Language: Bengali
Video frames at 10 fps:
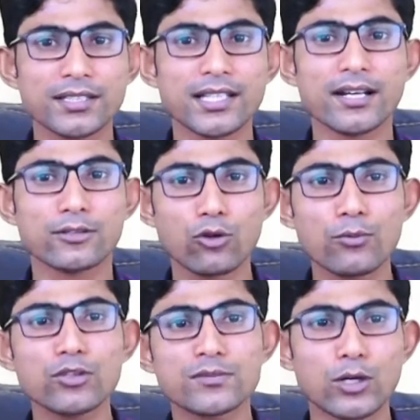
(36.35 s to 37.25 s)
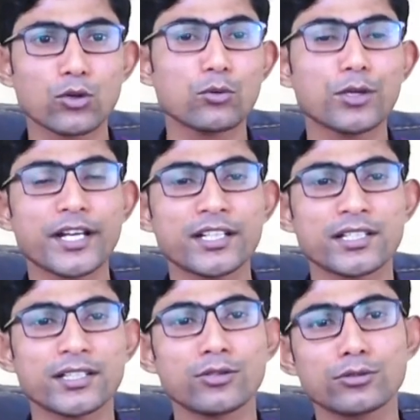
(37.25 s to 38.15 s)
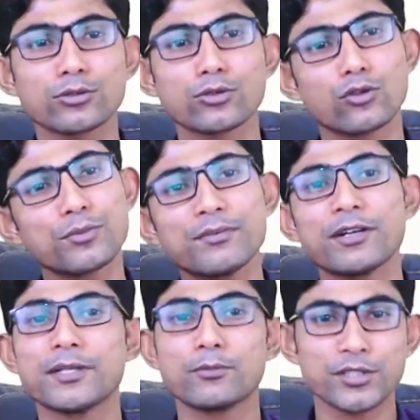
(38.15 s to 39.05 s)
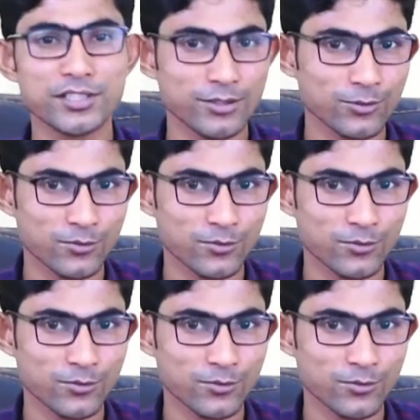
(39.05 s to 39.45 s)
তারা গ্লোবিউলস বা অনুবটিকার সাথে অত্যন্ত গভীরভাবেই পরিচিত